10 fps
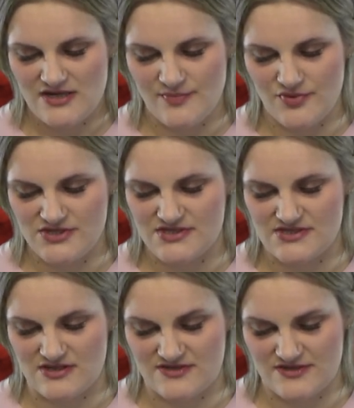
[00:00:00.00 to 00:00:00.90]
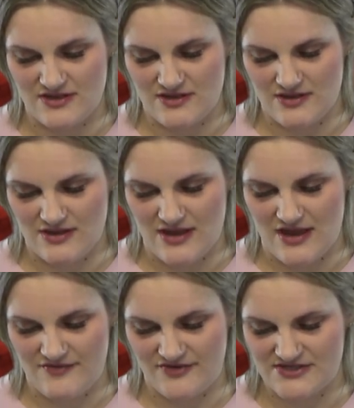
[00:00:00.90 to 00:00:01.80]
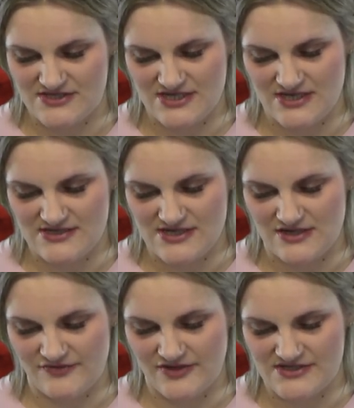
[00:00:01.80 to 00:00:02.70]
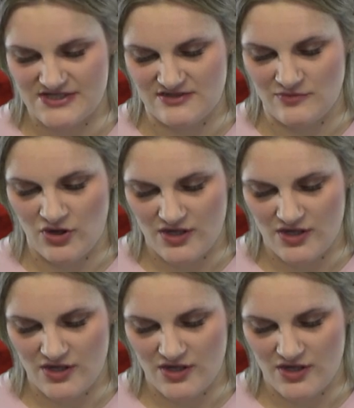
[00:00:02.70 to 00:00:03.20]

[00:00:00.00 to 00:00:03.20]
Die Bürste ist aus FSC-zertifiziertem